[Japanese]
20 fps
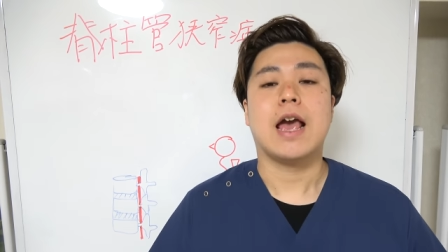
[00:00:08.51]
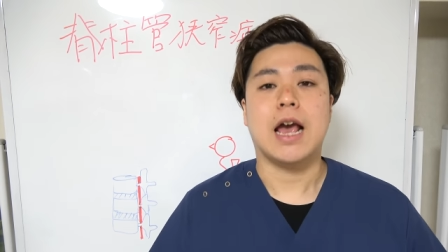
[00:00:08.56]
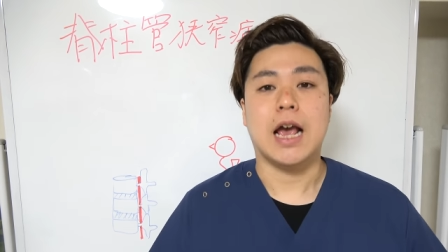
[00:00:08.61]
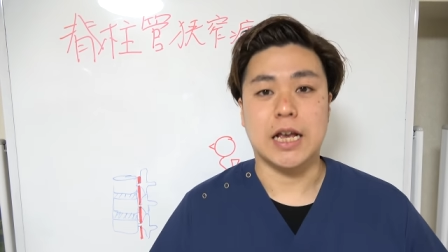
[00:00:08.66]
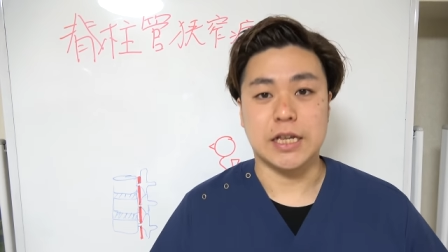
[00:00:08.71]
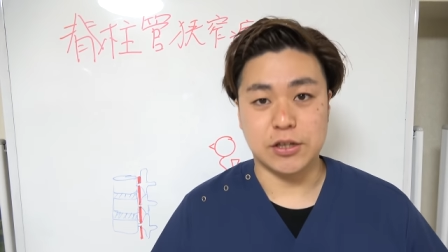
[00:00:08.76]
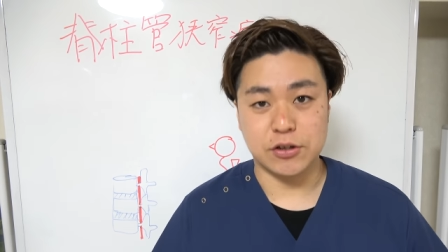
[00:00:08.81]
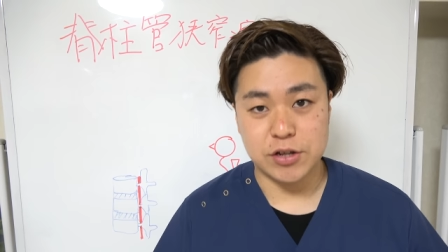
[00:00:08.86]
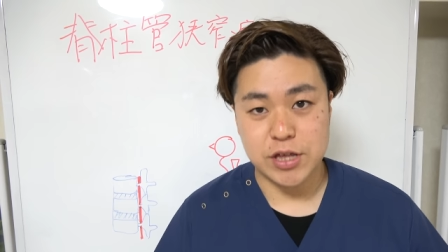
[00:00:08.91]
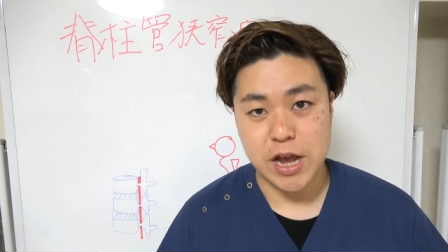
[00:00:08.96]

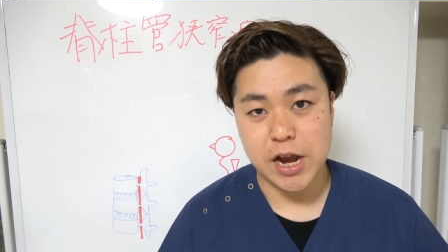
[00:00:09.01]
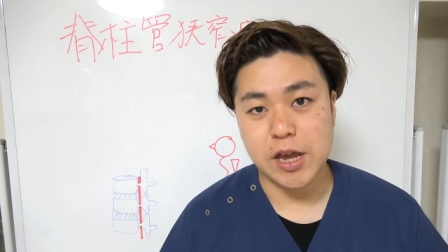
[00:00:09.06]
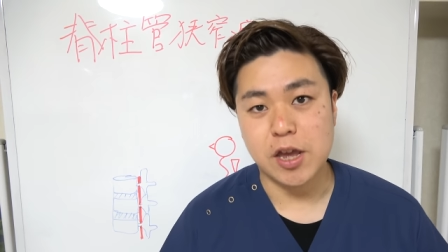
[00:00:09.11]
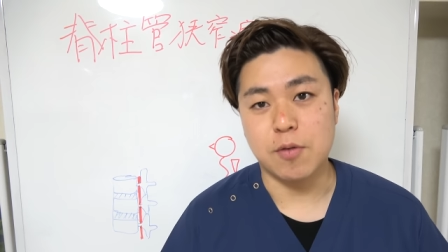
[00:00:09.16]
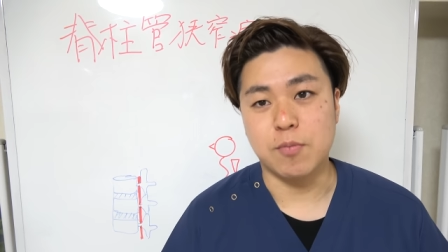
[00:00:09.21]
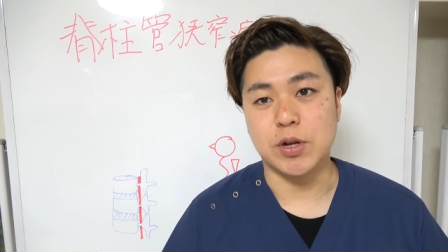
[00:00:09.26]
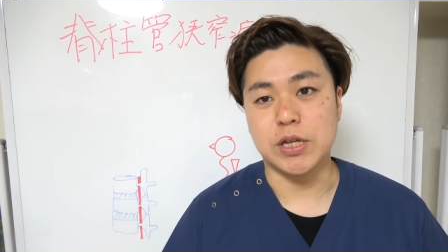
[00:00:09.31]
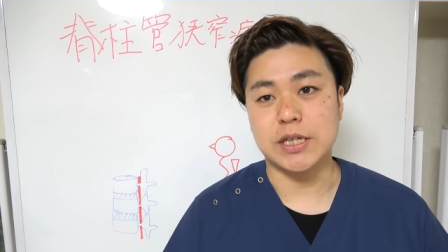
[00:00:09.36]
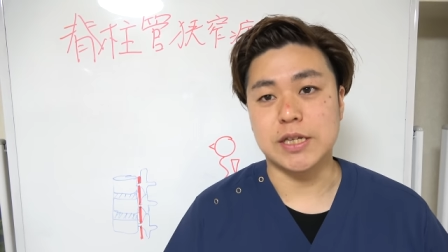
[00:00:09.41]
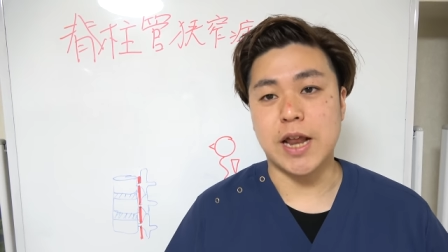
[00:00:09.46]
えー、それでは今日
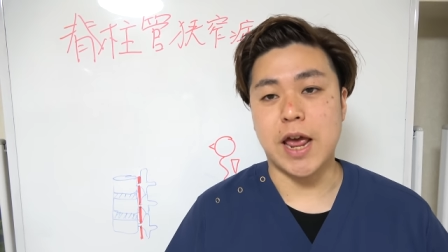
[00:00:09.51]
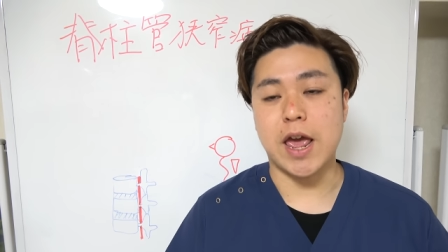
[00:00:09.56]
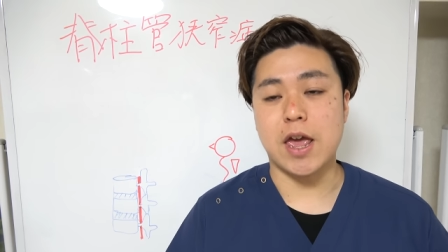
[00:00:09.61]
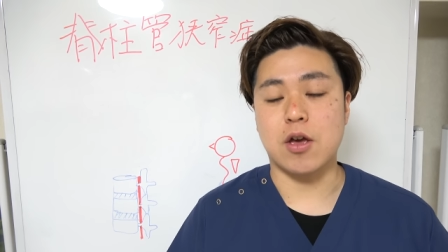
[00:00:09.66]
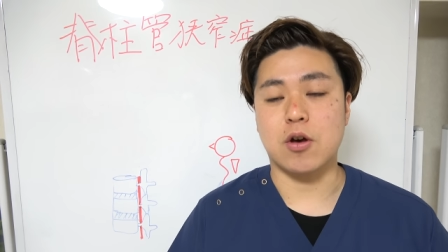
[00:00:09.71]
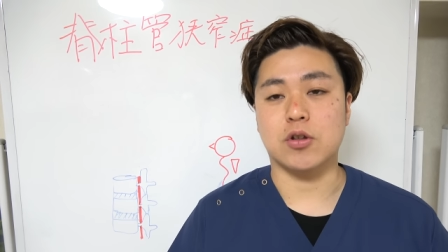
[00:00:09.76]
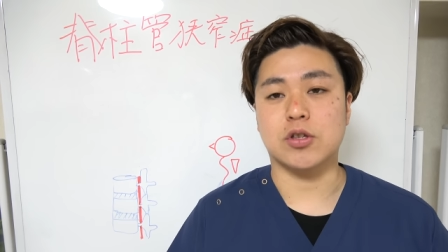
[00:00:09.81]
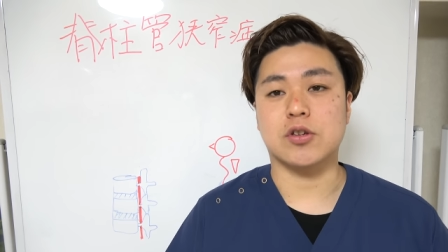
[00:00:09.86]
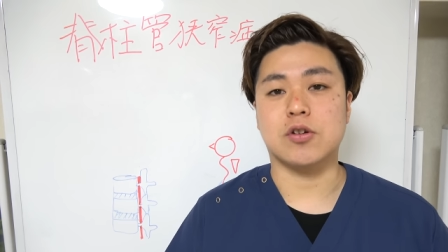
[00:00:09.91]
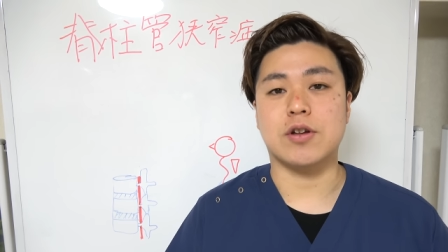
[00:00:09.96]
もですね
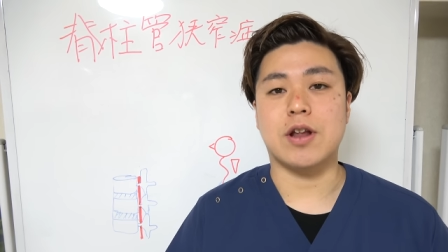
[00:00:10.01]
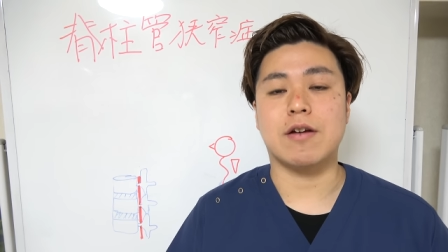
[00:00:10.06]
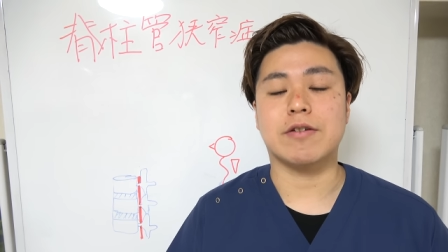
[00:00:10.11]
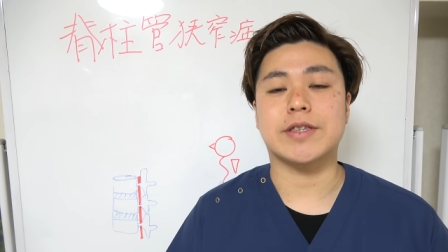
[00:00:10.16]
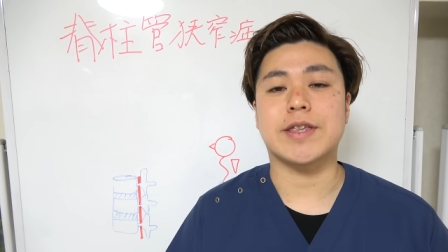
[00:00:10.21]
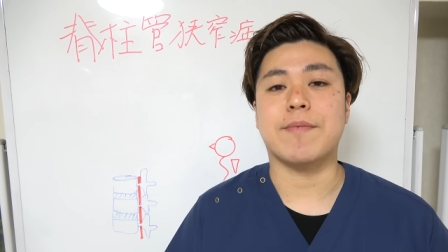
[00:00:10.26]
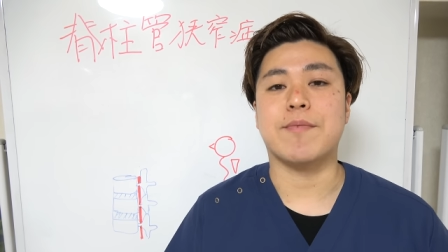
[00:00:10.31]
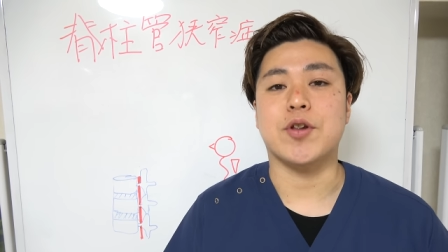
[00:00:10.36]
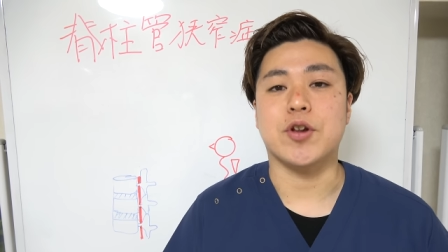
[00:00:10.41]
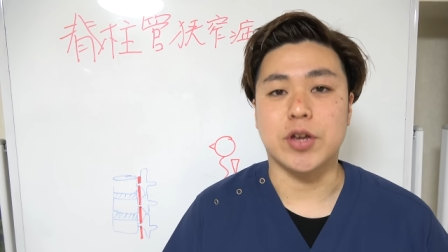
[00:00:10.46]
腰痛を
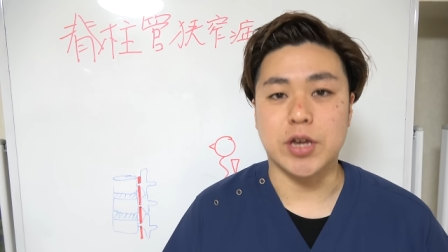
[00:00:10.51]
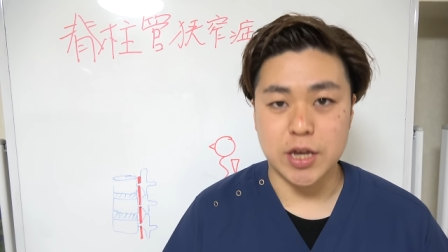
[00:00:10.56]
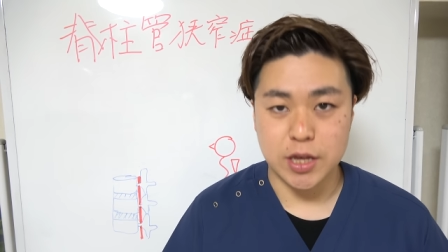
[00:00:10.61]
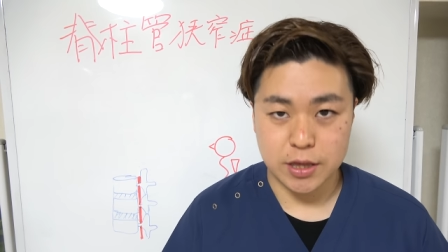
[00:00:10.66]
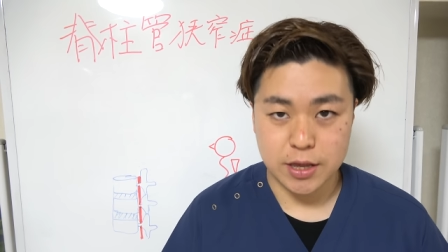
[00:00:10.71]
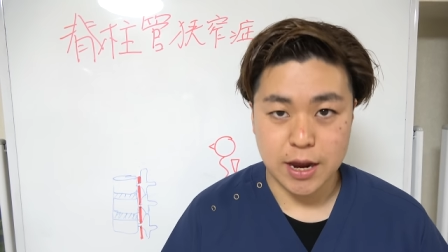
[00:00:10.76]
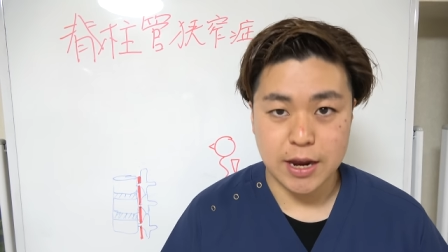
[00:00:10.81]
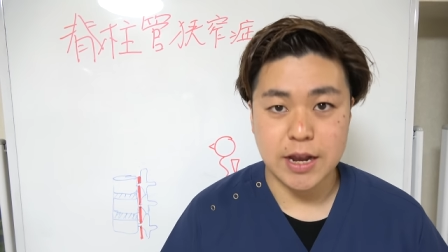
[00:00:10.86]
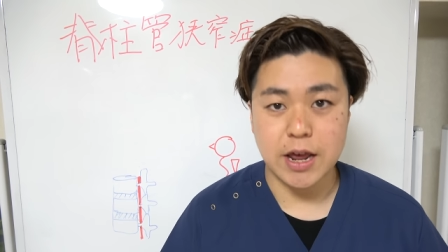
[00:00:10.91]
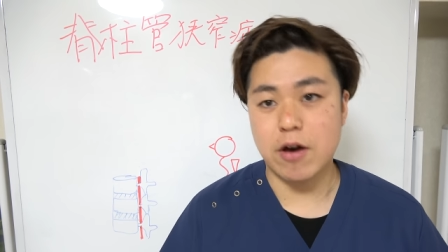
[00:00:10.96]
治すための
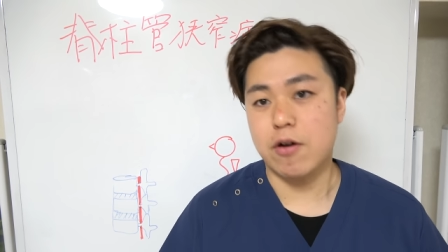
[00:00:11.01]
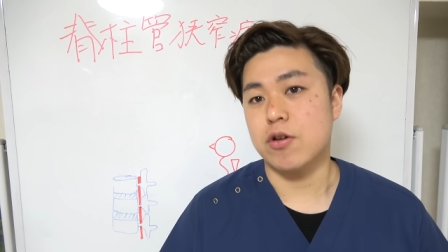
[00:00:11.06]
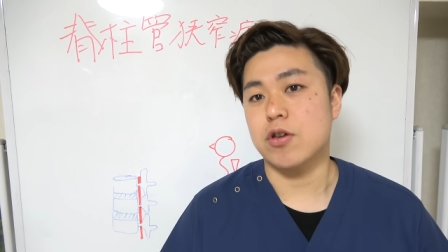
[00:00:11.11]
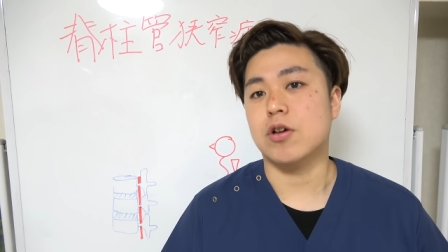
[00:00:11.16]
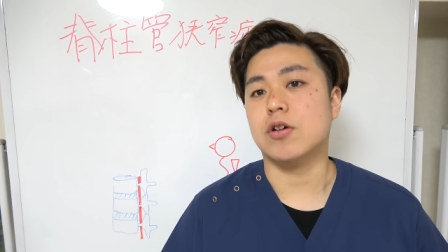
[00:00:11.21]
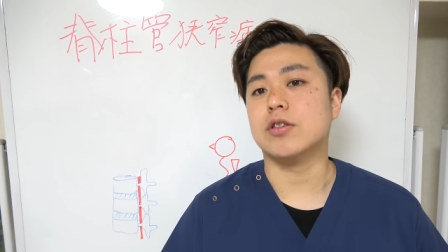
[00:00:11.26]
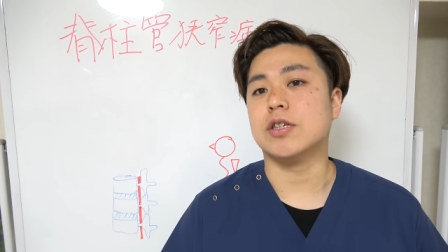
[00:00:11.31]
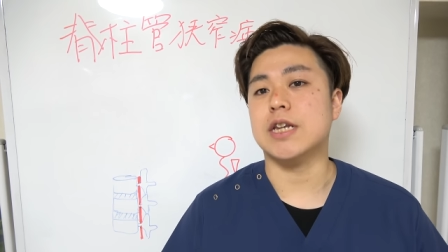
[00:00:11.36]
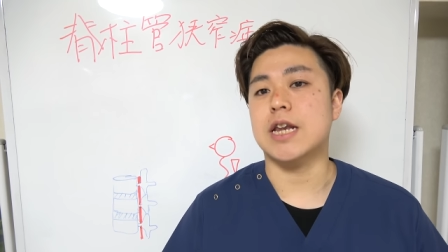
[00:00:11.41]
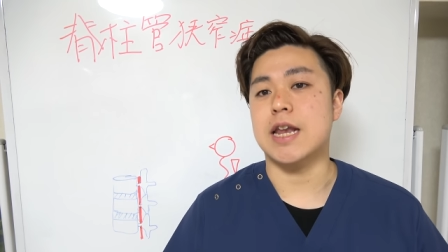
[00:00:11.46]
ヒントエリア
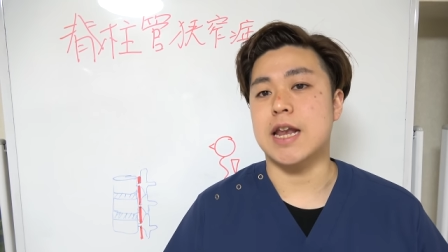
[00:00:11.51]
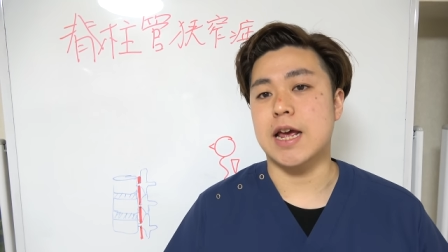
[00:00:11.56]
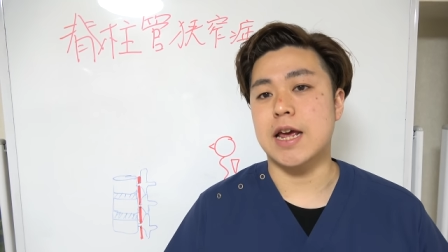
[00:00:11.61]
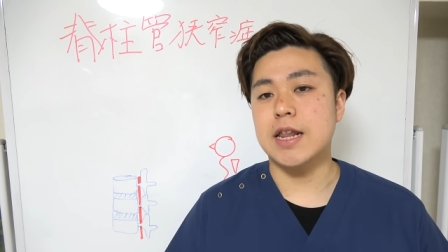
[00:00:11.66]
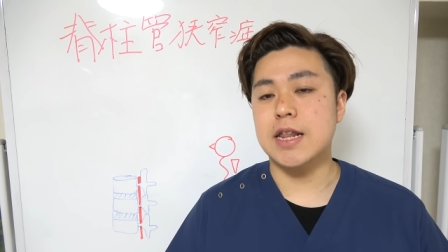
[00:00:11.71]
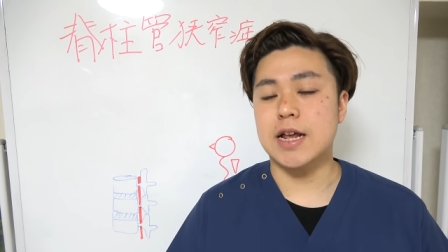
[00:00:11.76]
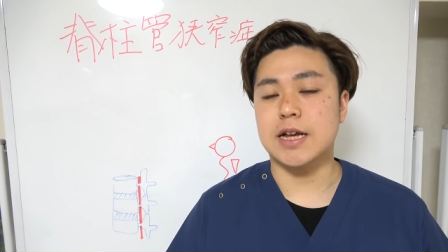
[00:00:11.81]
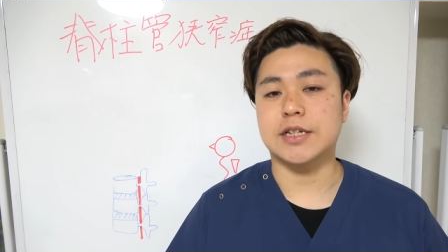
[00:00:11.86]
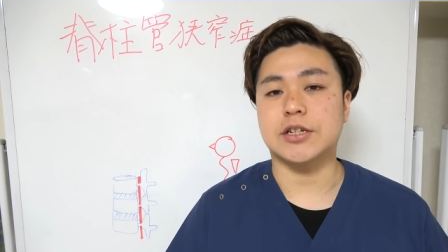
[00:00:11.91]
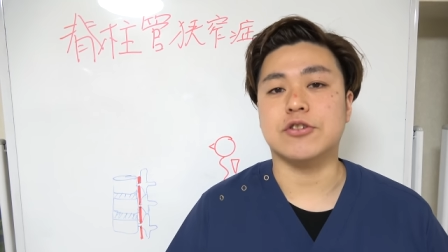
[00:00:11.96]
を腰痛で悩
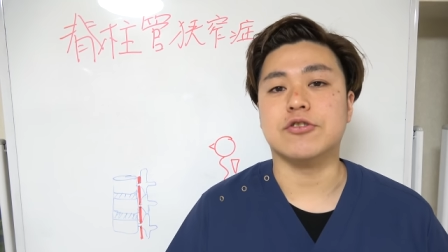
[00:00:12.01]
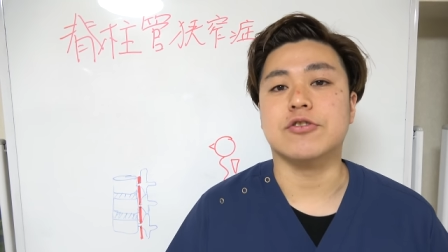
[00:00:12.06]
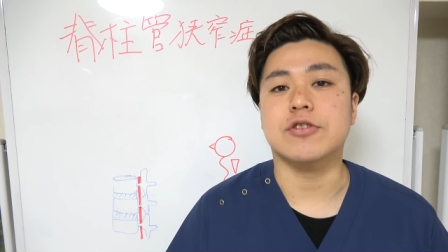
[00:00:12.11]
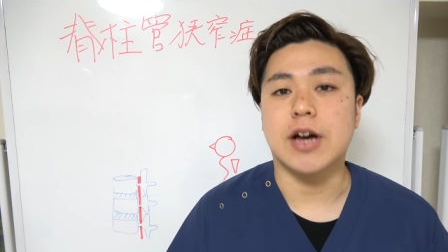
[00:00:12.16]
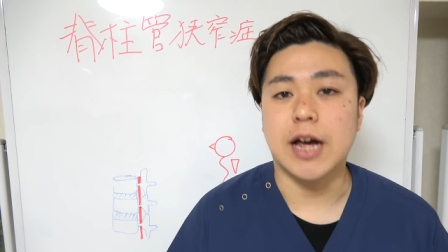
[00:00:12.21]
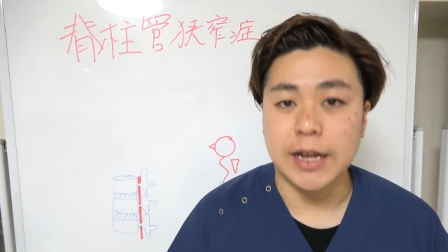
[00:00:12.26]
んでらっしゃる